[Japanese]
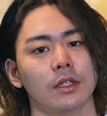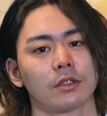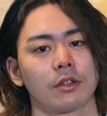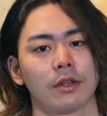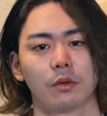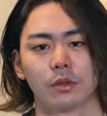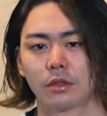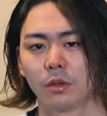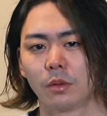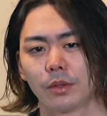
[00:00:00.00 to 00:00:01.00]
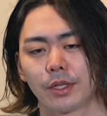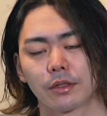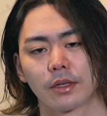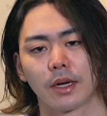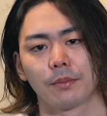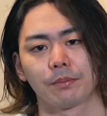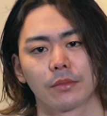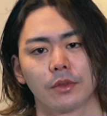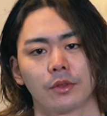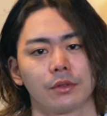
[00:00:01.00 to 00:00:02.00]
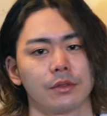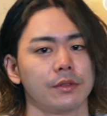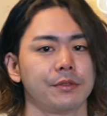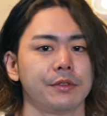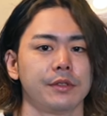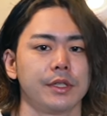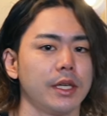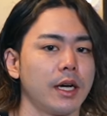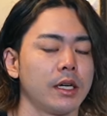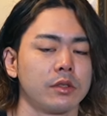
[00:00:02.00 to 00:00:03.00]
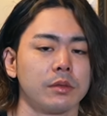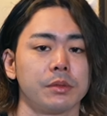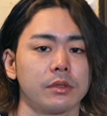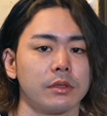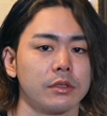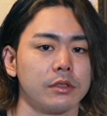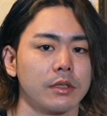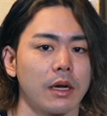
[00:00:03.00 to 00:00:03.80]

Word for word: それをどう弾くかどういう風にアウトプットする